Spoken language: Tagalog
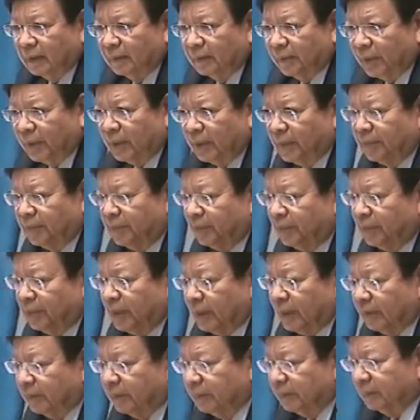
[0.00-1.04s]
Pwede po
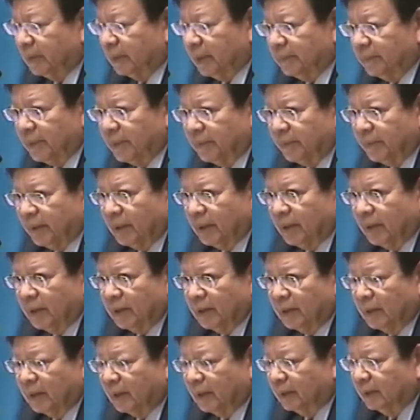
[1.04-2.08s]
bang
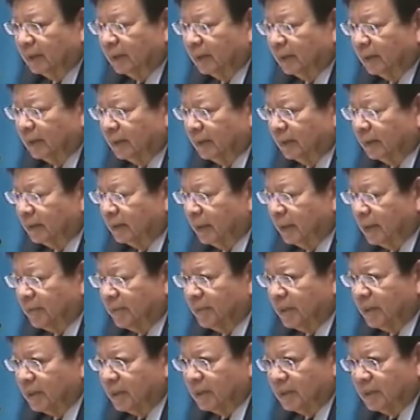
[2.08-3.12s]
makapagbigay ang uh, ah,
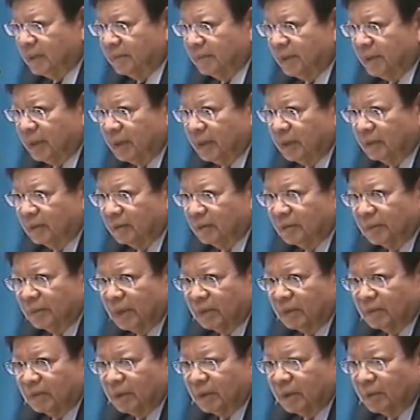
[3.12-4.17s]
ABS-CBN kung
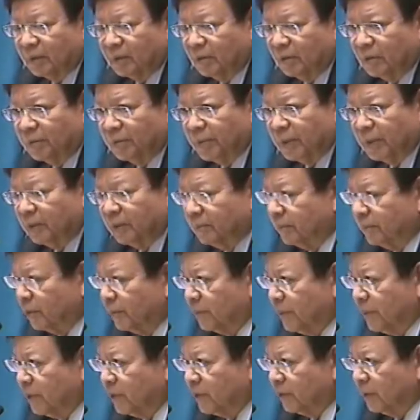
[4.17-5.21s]
meron kayong kopya ng
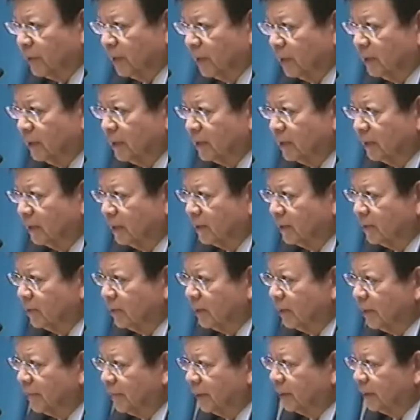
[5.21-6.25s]
provisional
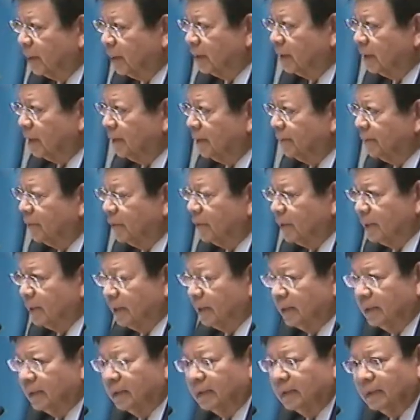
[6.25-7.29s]
registration? Nakapagtataka po
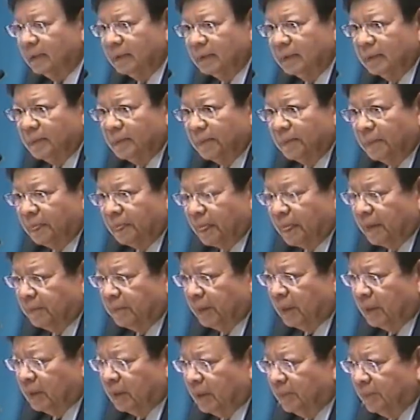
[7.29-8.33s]
kasi,
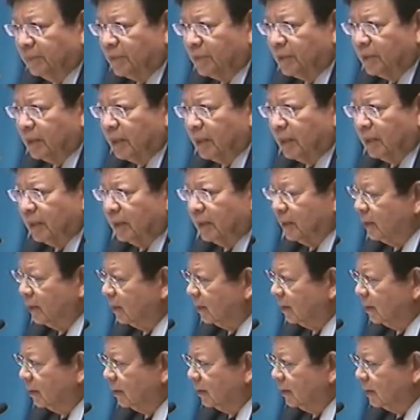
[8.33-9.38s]
pagkatapos ng
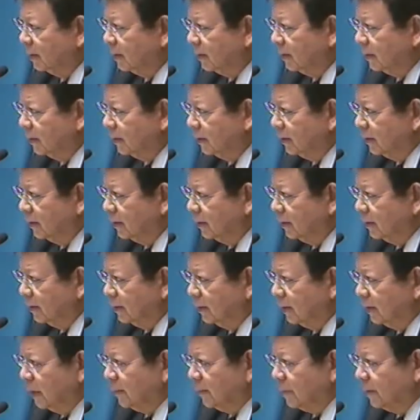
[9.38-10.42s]

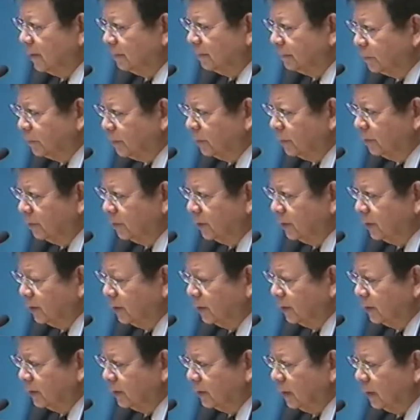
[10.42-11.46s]
limampu
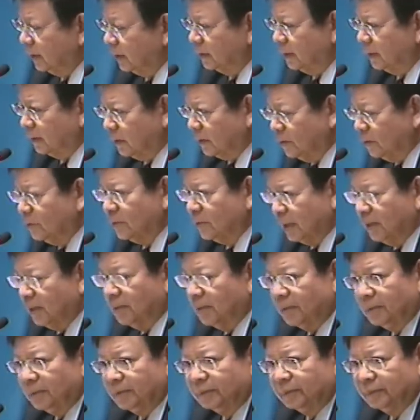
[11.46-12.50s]
at tatlong
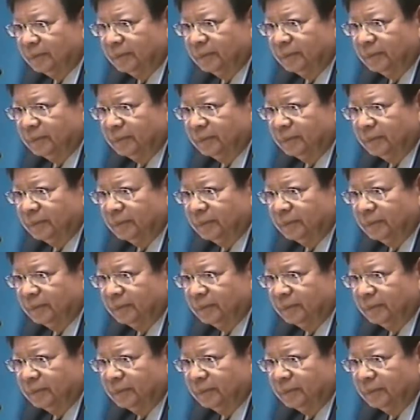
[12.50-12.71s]
taon,